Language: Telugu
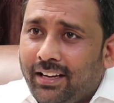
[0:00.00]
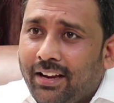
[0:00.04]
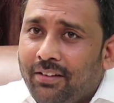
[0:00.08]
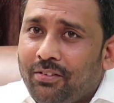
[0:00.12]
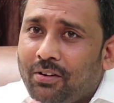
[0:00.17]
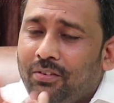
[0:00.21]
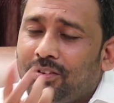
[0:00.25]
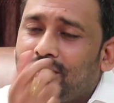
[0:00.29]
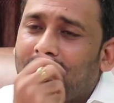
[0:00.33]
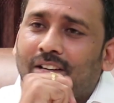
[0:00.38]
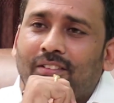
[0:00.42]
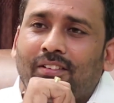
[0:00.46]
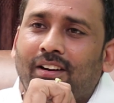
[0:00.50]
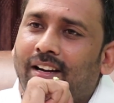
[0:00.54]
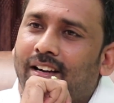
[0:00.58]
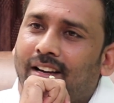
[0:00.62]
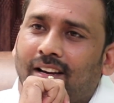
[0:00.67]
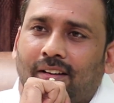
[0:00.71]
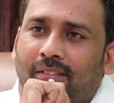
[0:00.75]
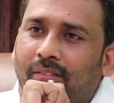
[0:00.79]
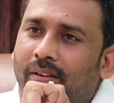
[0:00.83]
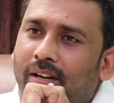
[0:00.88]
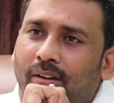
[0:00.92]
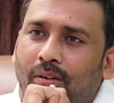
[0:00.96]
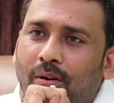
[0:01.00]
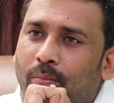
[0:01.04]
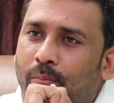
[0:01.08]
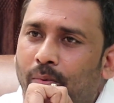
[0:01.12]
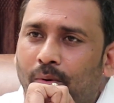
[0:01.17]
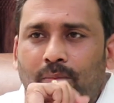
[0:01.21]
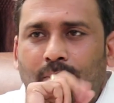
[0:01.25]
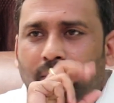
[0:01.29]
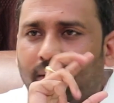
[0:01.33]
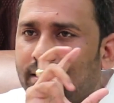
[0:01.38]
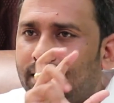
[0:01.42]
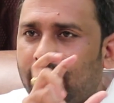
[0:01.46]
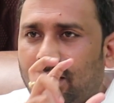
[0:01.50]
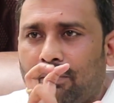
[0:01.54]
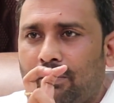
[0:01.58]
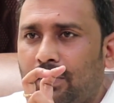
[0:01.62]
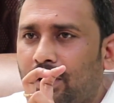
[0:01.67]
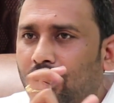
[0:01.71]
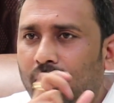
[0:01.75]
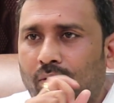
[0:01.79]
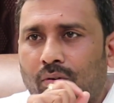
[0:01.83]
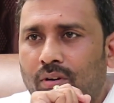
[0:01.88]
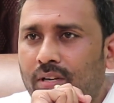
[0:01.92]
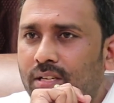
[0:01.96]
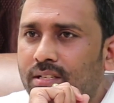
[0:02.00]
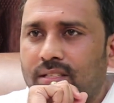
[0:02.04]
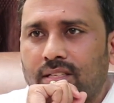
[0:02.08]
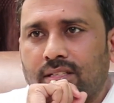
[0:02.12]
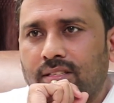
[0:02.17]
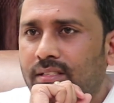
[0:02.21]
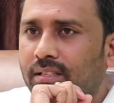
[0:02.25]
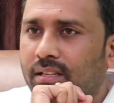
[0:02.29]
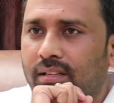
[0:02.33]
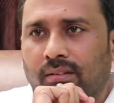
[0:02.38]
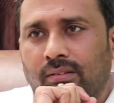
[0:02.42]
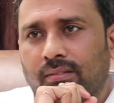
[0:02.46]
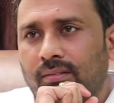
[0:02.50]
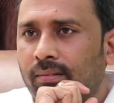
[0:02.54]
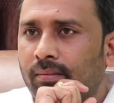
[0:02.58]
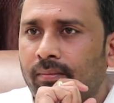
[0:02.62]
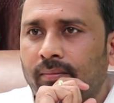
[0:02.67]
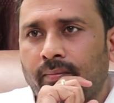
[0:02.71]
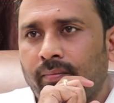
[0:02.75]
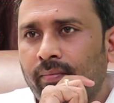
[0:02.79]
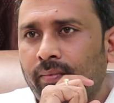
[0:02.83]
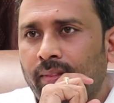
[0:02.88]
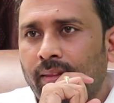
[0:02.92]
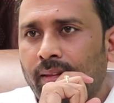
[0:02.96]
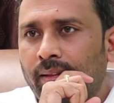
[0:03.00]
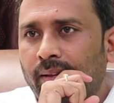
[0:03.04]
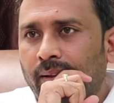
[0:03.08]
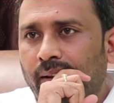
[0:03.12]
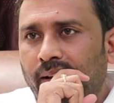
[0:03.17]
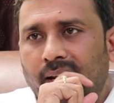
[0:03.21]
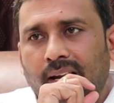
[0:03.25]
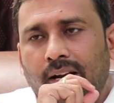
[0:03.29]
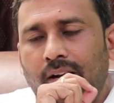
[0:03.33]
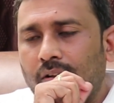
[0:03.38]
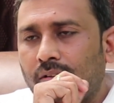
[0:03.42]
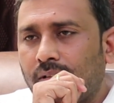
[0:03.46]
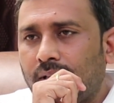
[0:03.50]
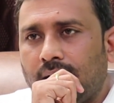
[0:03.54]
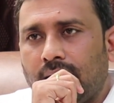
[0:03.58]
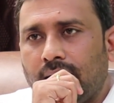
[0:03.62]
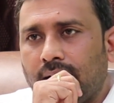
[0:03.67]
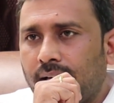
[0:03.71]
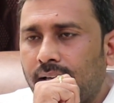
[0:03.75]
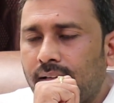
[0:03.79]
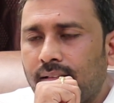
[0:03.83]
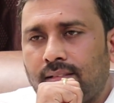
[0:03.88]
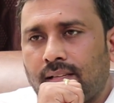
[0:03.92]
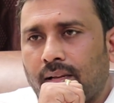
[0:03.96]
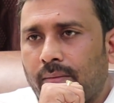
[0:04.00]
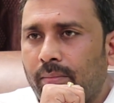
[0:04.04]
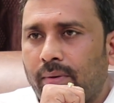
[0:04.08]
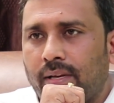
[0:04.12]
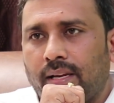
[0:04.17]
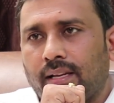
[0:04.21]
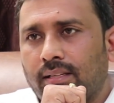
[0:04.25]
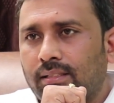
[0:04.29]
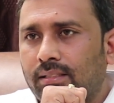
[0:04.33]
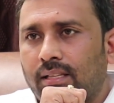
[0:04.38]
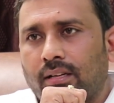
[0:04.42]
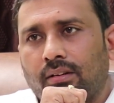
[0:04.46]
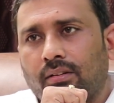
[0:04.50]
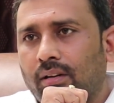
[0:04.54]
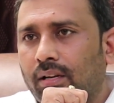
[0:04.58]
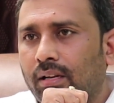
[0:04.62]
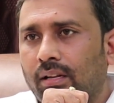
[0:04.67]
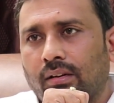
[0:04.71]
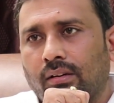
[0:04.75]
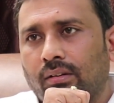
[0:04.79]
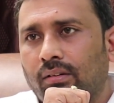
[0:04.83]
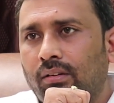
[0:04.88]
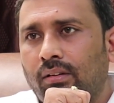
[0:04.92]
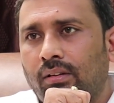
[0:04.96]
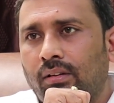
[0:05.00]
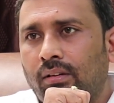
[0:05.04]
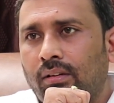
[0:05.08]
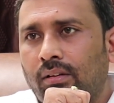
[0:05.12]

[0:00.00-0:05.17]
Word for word: ఏం అవసరం అంటున్నాను మేము కూడా ఇప్పుడు మీరు సమ్మెకు నోటీస్ ఇచ్చారు ఏడో తారీఖు నుంచి సమ్మె చేస్తాం అన్నారు